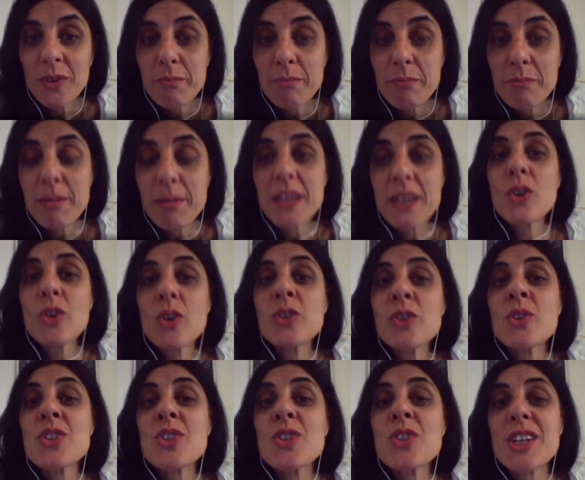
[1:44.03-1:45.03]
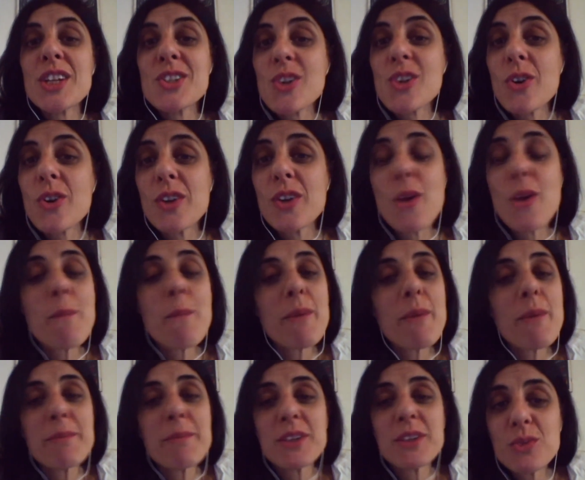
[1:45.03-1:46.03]
per nonno Ciaccione, un po'
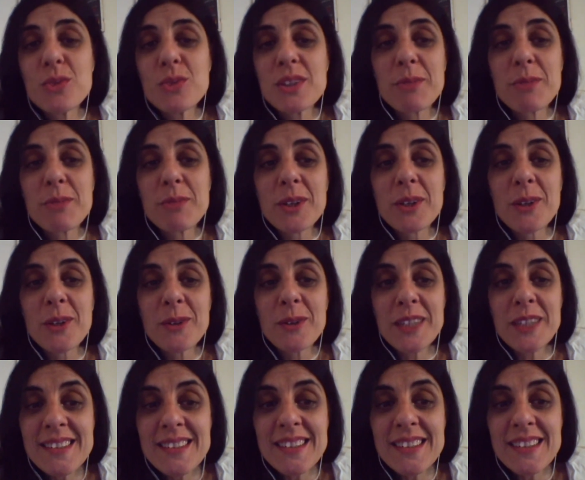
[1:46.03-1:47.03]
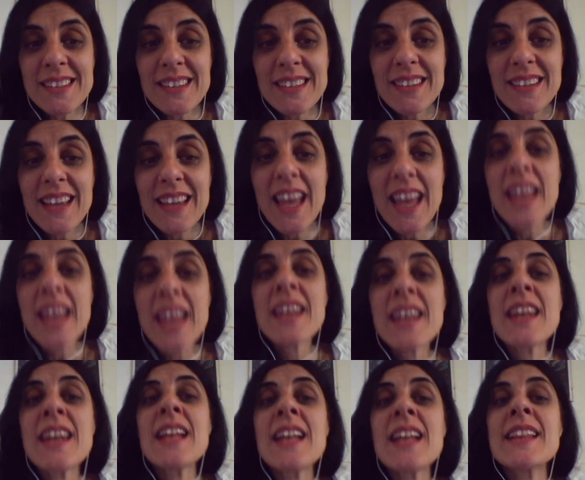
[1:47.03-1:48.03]
per tutti i protagonisti, è
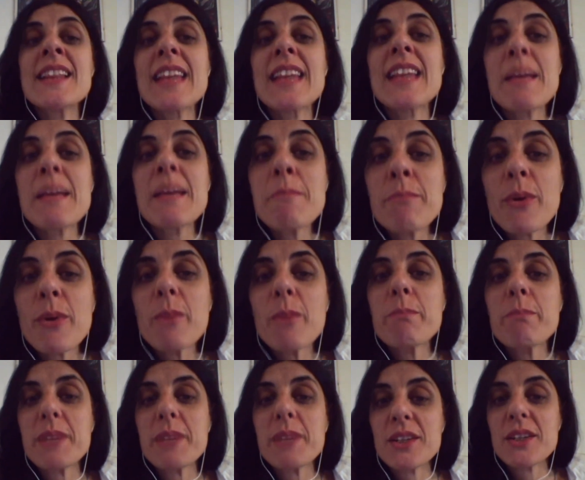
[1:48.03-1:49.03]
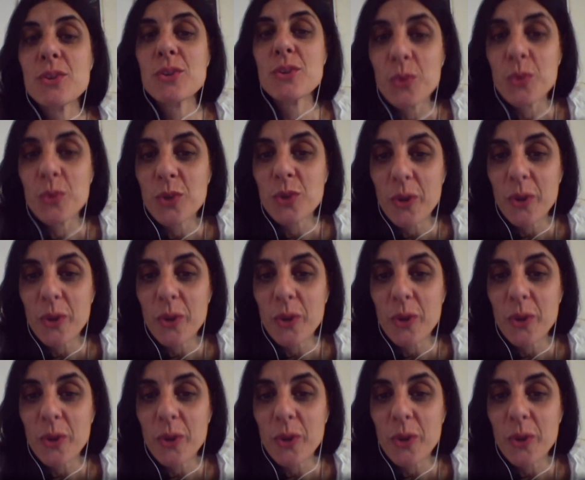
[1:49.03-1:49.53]
nel tempo perduto.